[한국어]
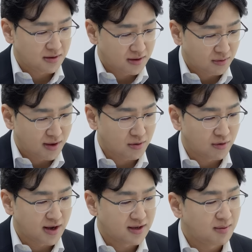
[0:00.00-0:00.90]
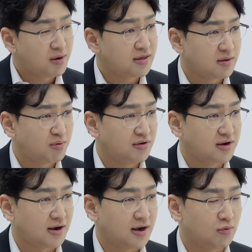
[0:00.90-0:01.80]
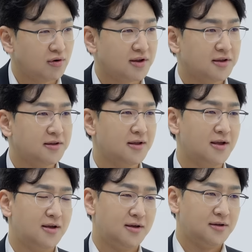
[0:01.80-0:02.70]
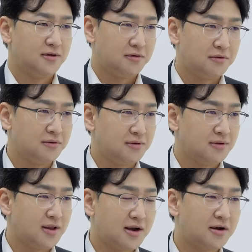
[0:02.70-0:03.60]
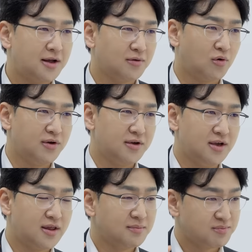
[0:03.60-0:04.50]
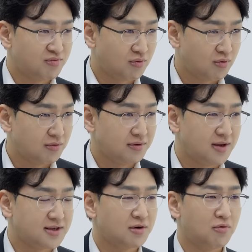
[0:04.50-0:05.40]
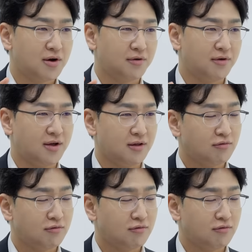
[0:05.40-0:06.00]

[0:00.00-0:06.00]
이렇게 거의 한1% 포인트 가까이 오를 때는 음. 어, 내가 한 거의 2, 30%내 음. 채권 가격이 음.